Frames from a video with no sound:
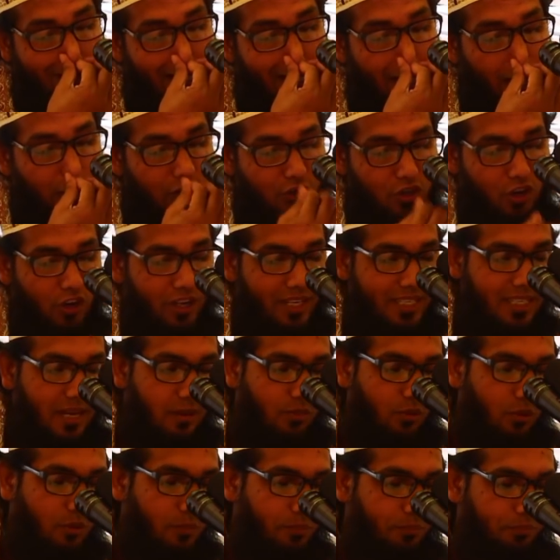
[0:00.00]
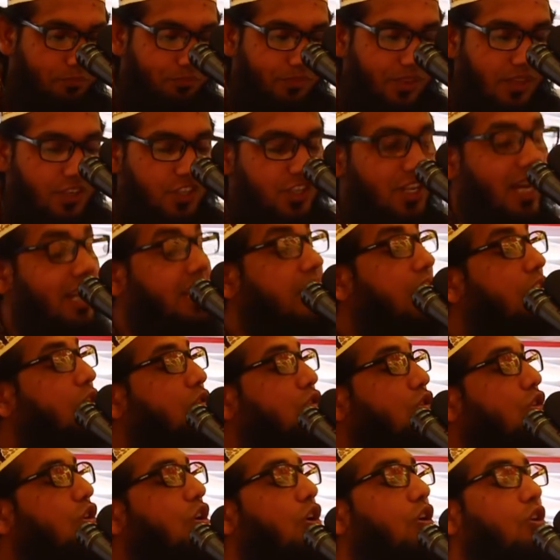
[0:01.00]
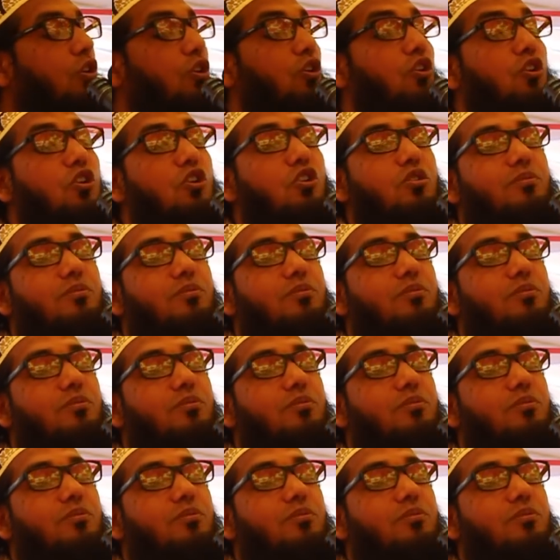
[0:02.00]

আমার আলোচনায় যাব শানে নজুল হলো